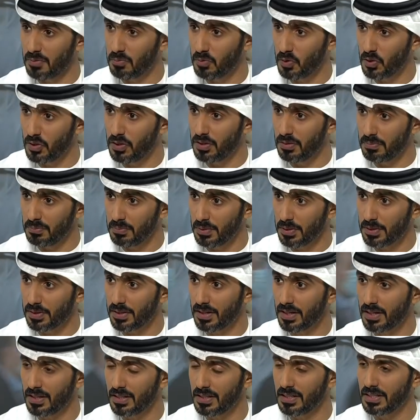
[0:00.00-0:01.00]
تعامل
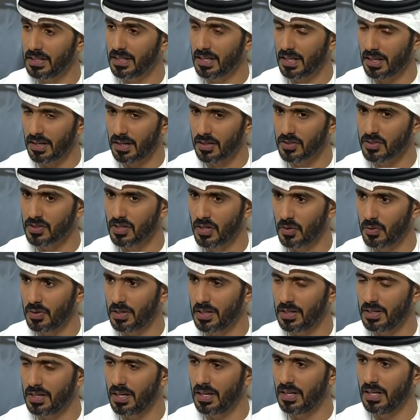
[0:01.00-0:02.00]
مثالي خرجنا
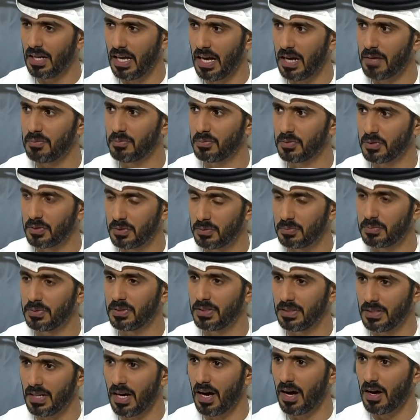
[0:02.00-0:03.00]
ولله
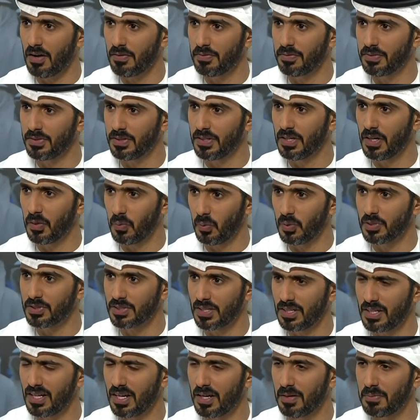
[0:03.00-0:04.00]
الحمد بعافيه
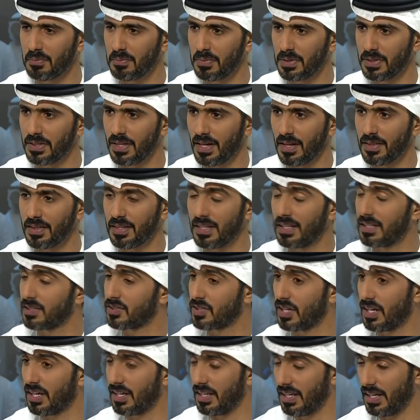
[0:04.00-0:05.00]
وسلام من
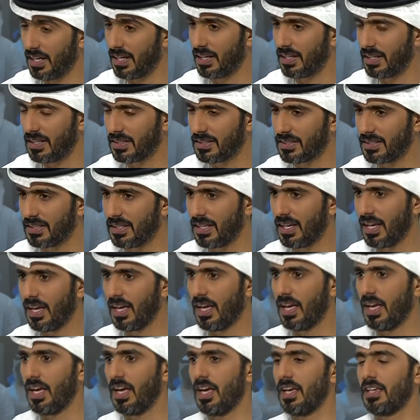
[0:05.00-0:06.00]
هذه الجائحه التي
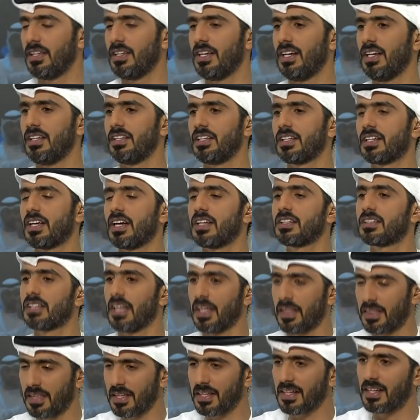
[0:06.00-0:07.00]
يعني
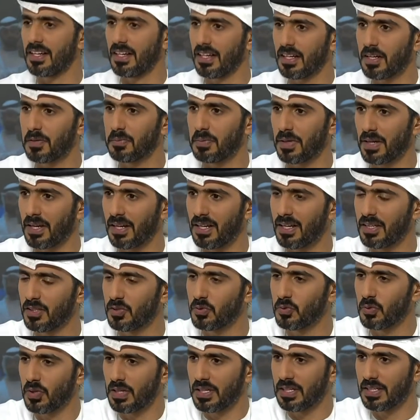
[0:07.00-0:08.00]
كان تاثيرها اكبر
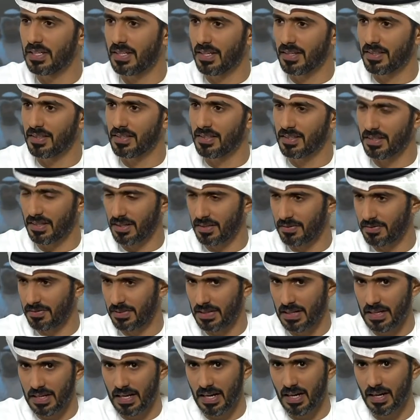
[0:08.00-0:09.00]
على دول كثيره
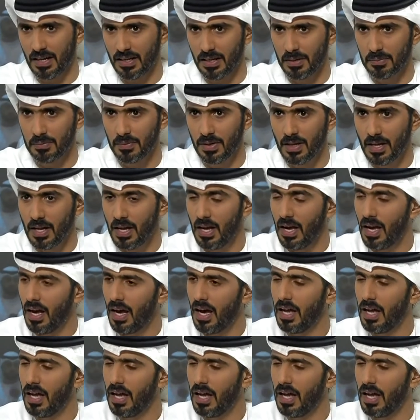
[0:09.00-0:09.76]
في العالم.